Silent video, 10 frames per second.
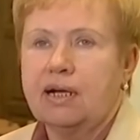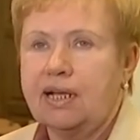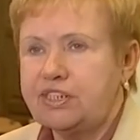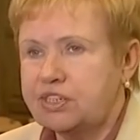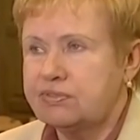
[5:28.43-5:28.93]

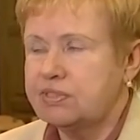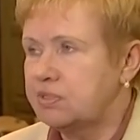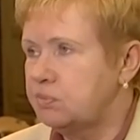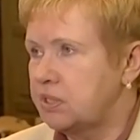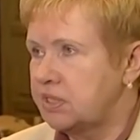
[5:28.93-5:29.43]

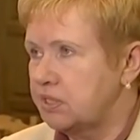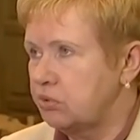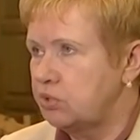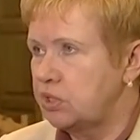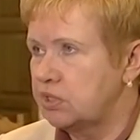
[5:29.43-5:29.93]
Количество
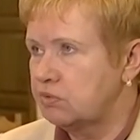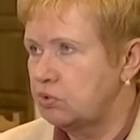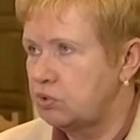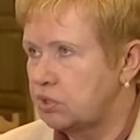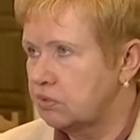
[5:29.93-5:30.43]
избирателей,
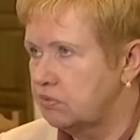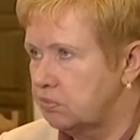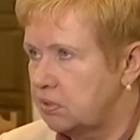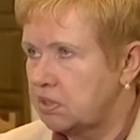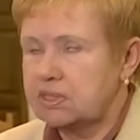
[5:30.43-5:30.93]
участвующих в
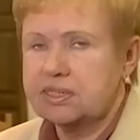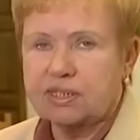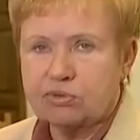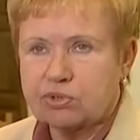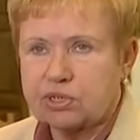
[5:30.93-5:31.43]
выборах,
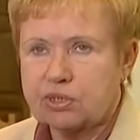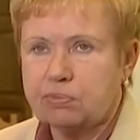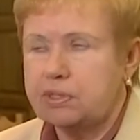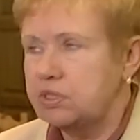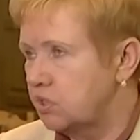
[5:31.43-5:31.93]
остается
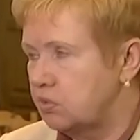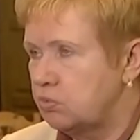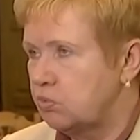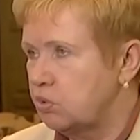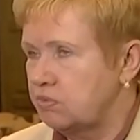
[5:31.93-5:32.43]
на
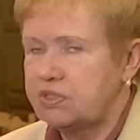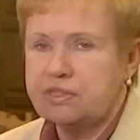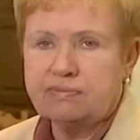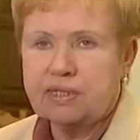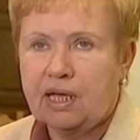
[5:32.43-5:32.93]
прежнем
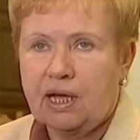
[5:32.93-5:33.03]
уровне.